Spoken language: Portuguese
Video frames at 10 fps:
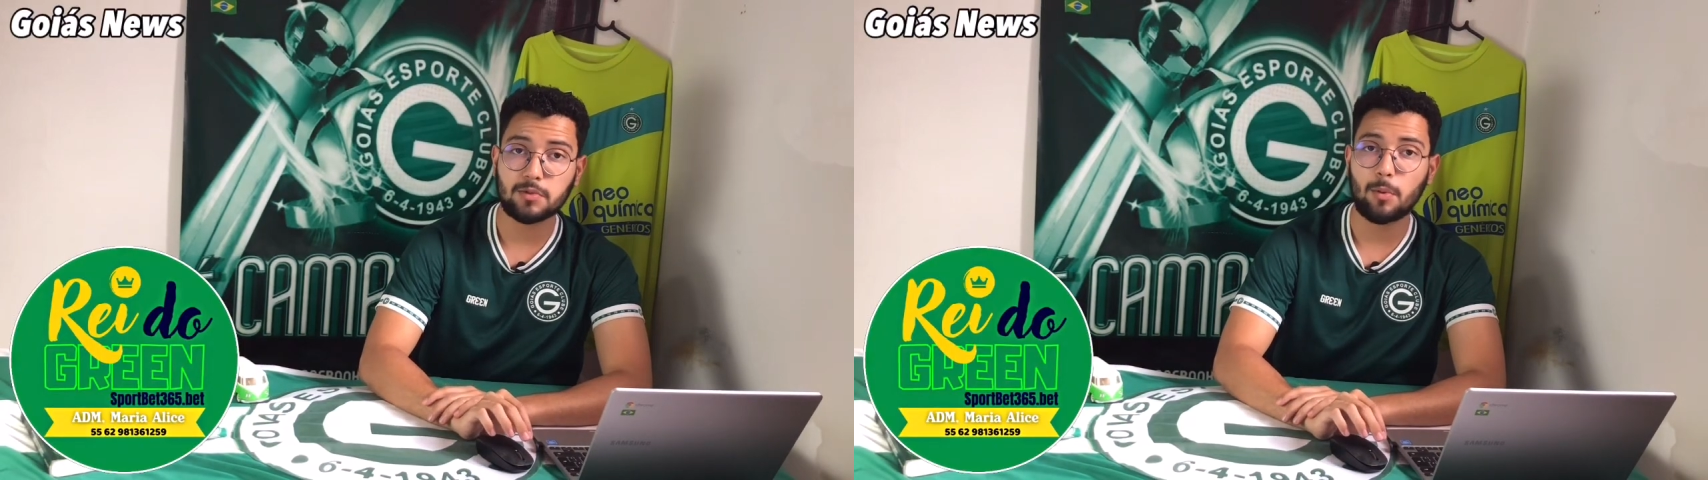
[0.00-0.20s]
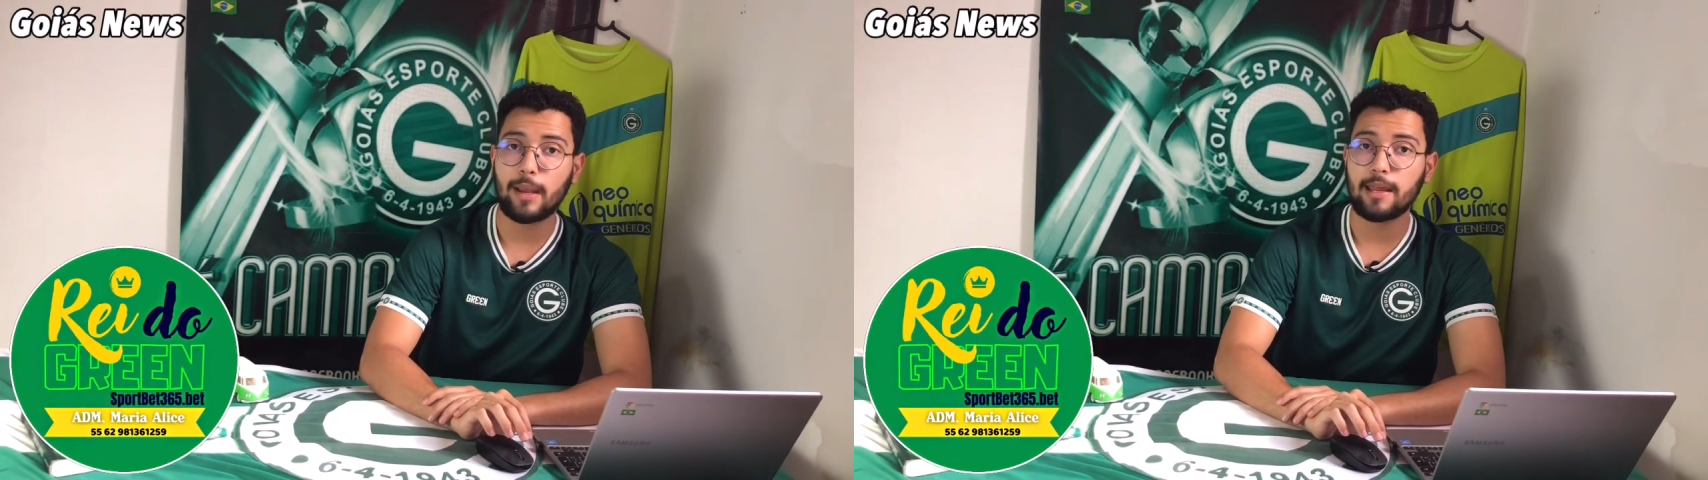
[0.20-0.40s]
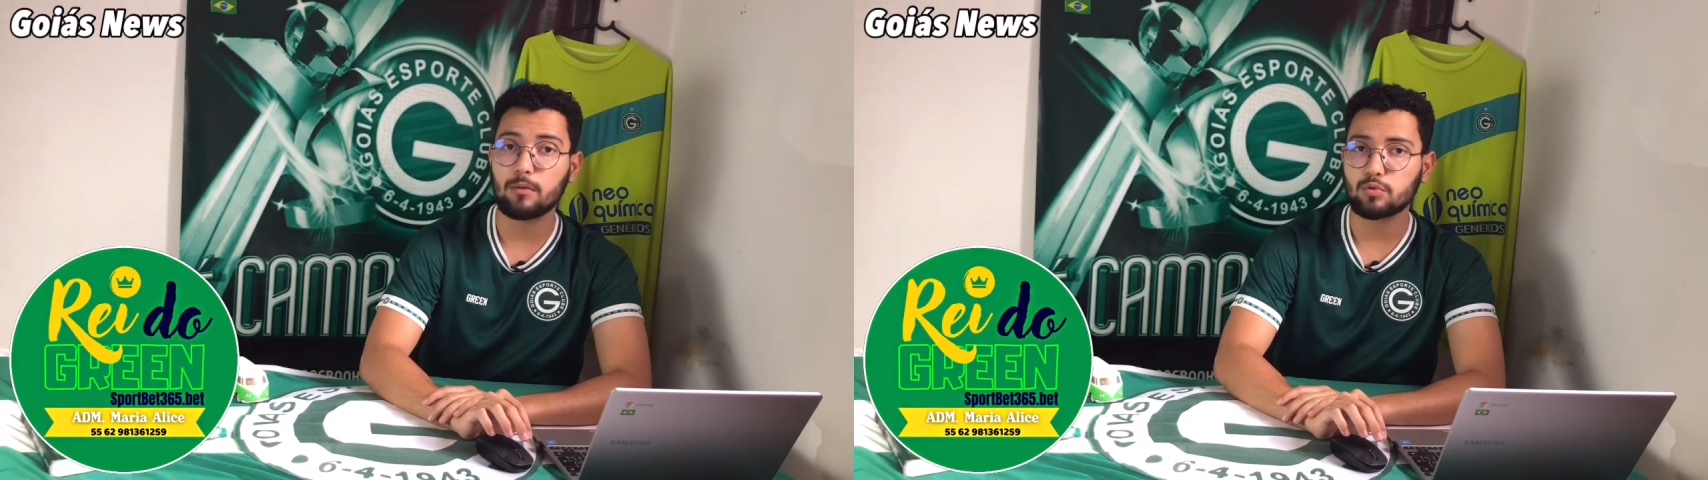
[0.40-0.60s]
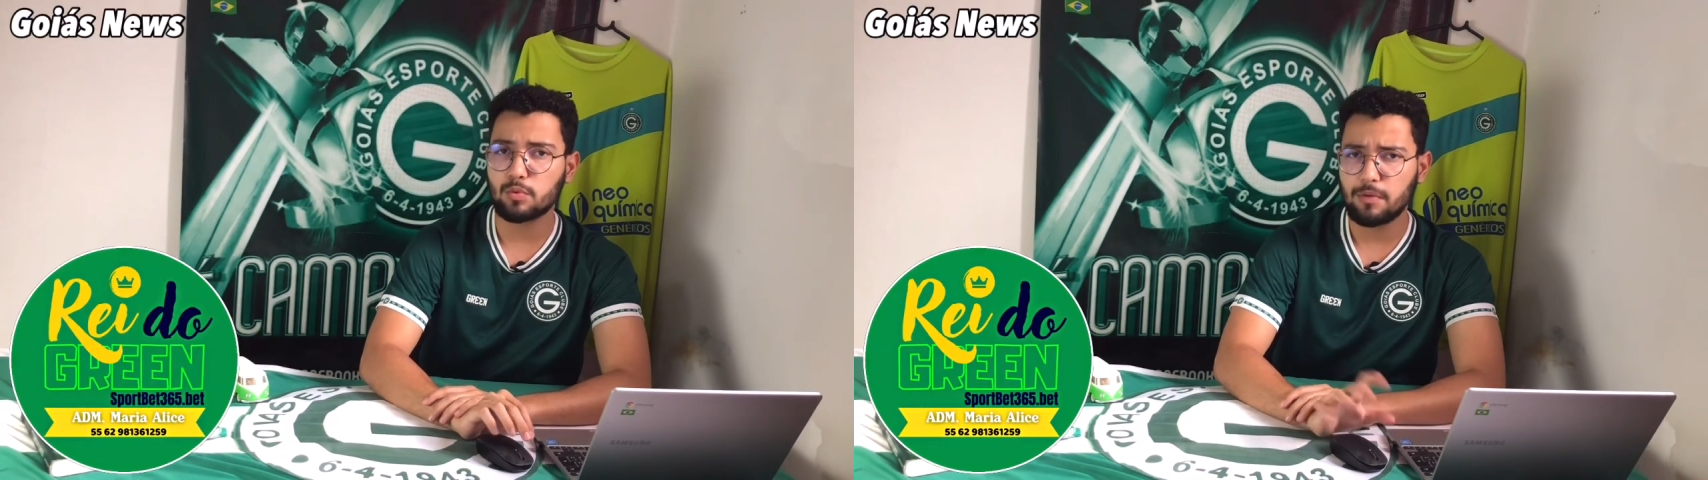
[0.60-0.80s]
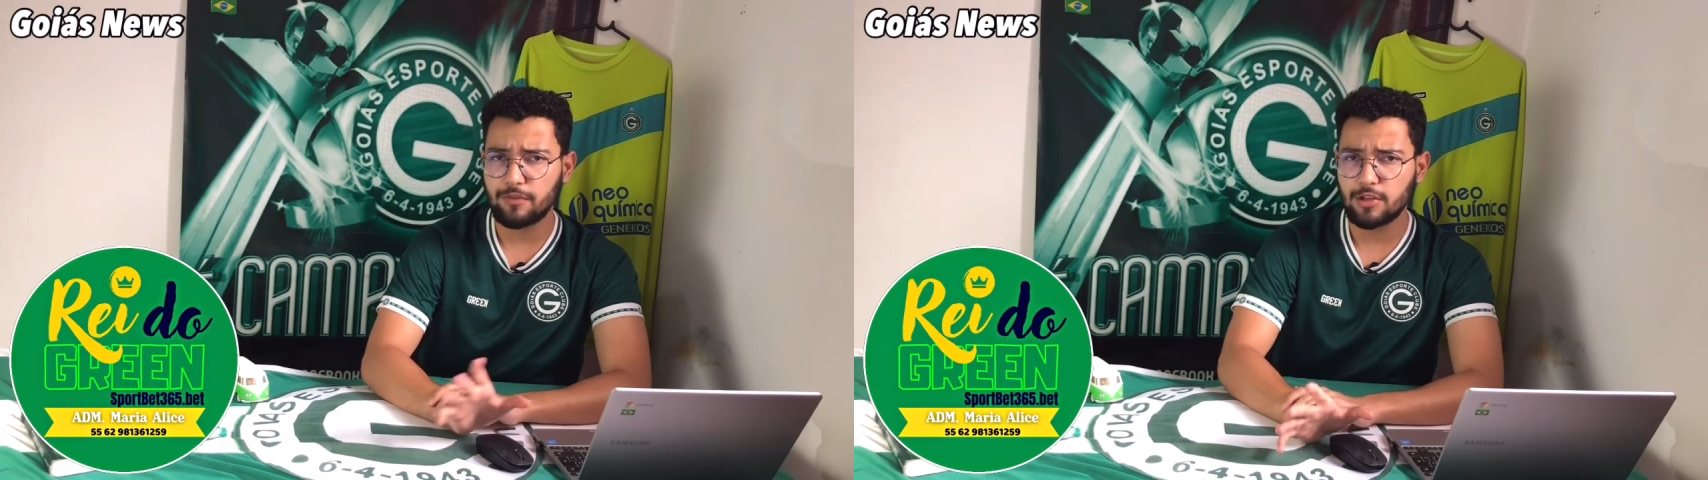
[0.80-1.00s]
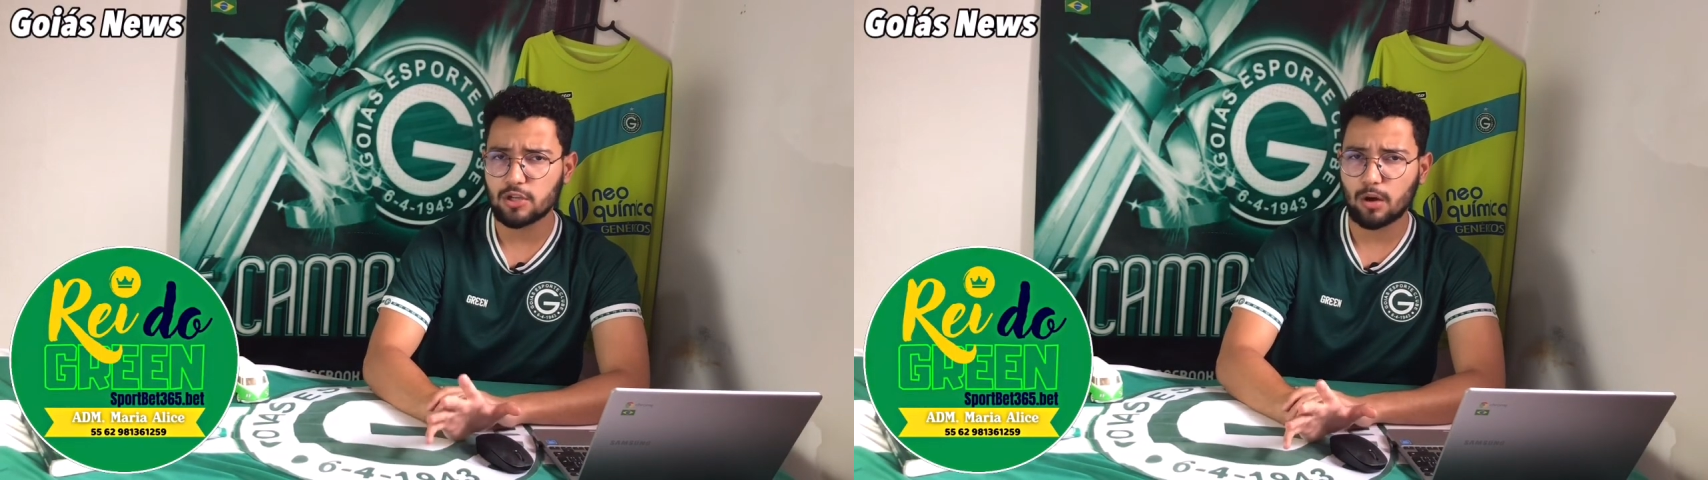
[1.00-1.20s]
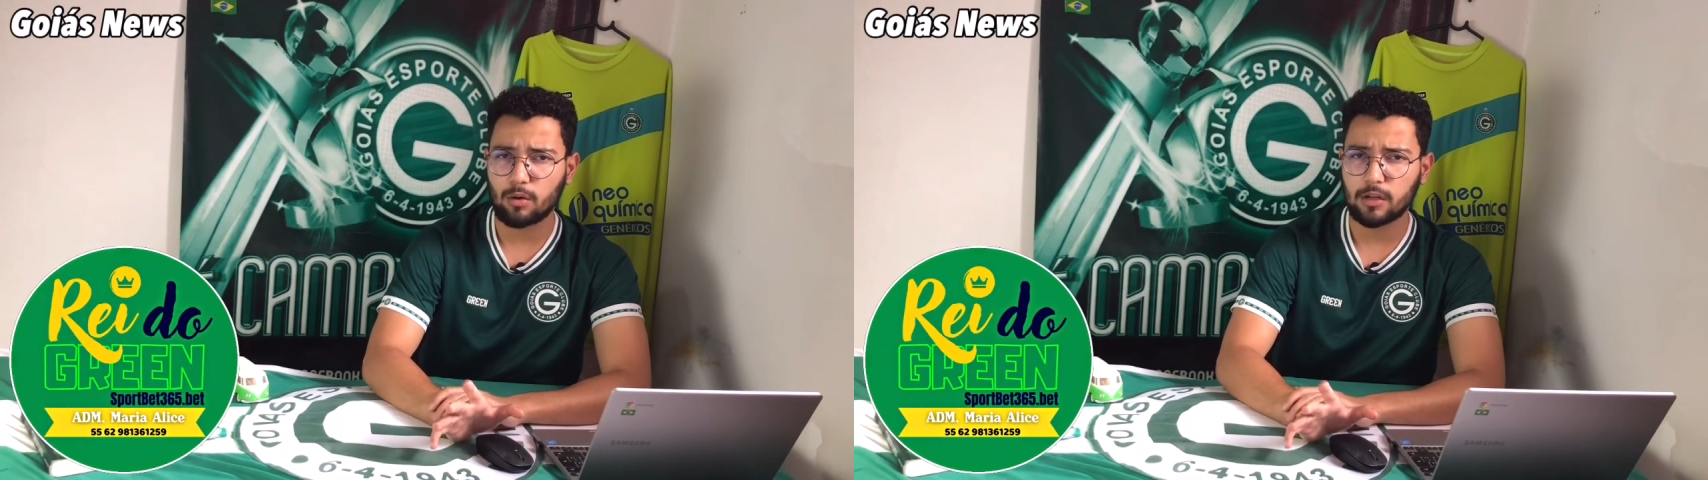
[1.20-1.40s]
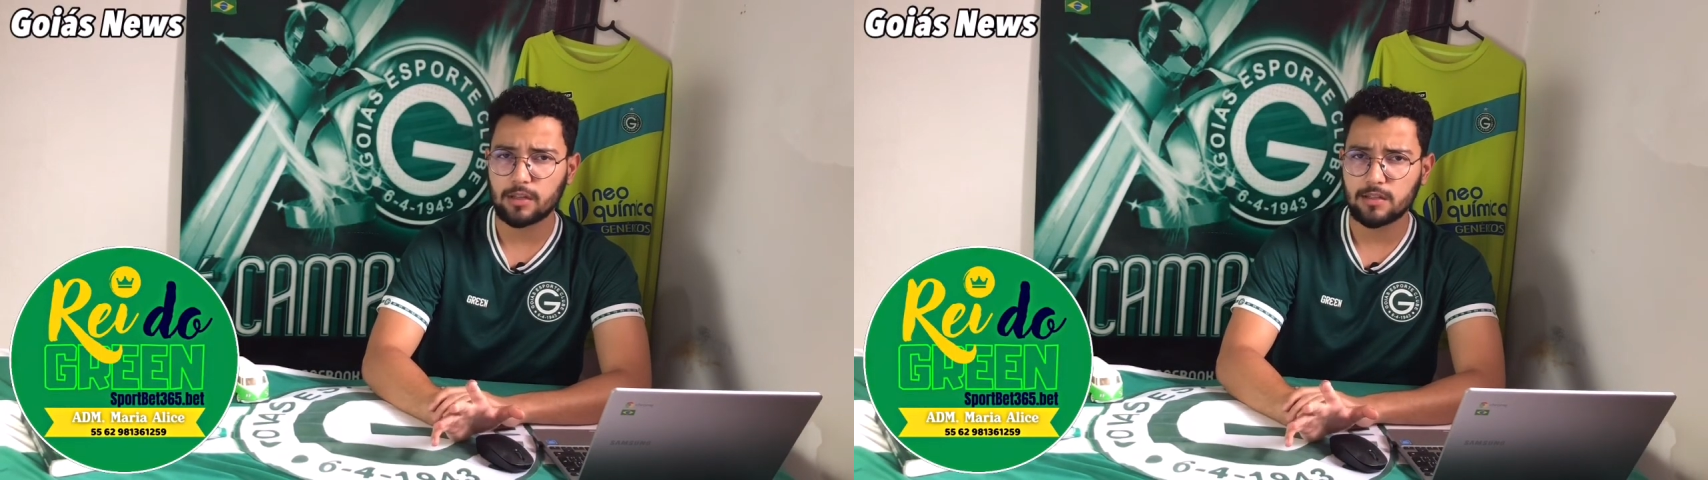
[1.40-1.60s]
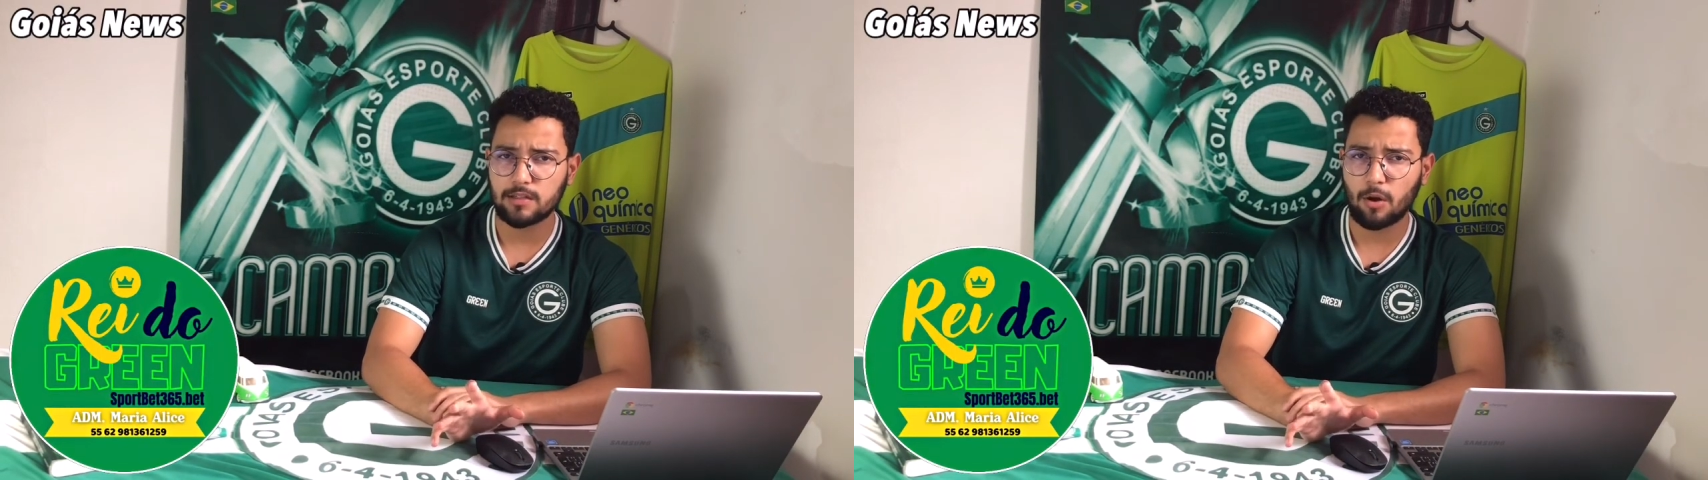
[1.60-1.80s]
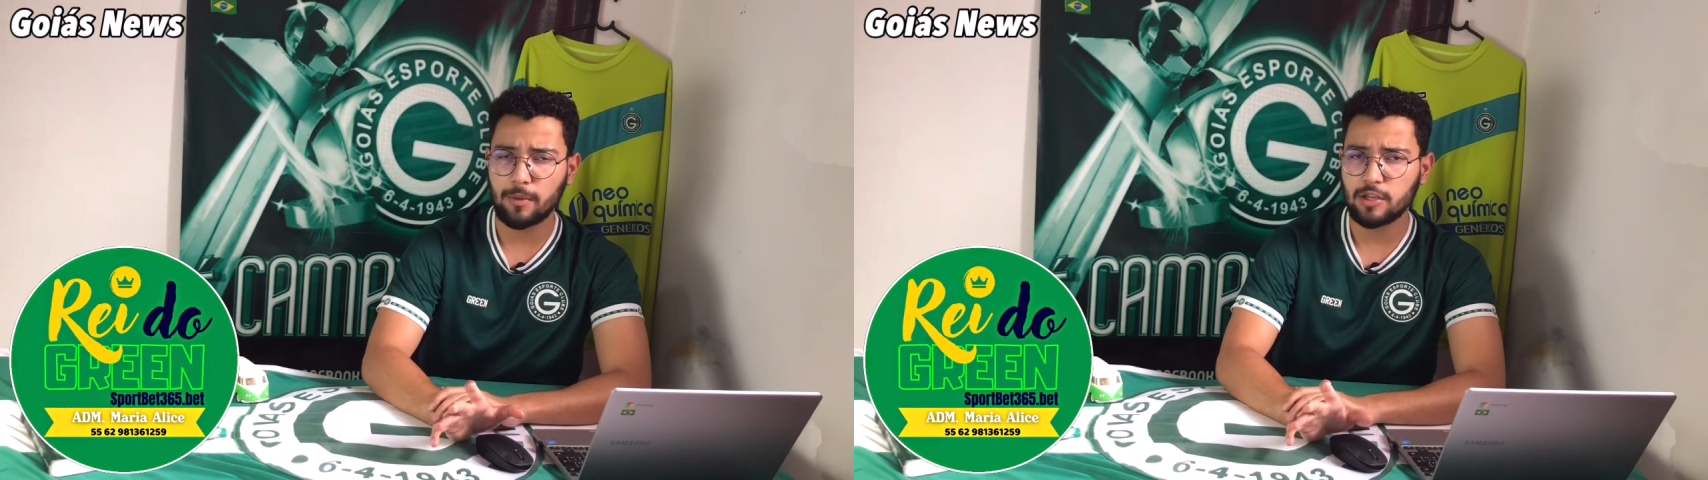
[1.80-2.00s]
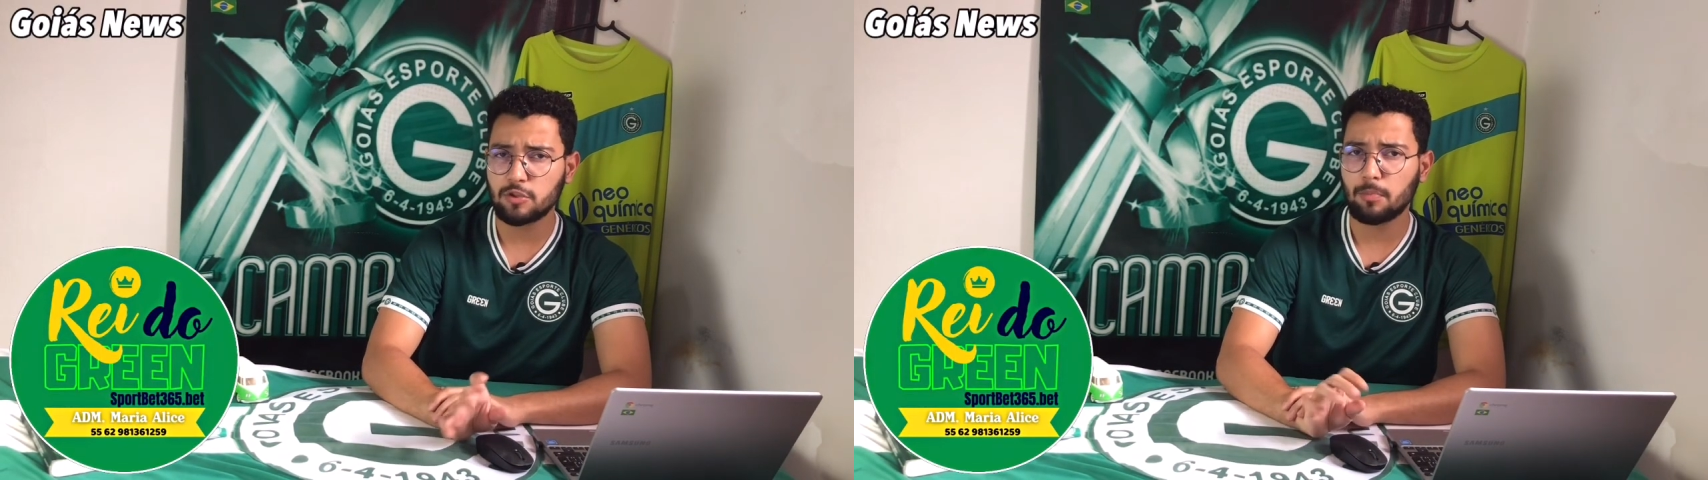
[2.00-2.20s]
seu elenco sub-20 agora inicialmente,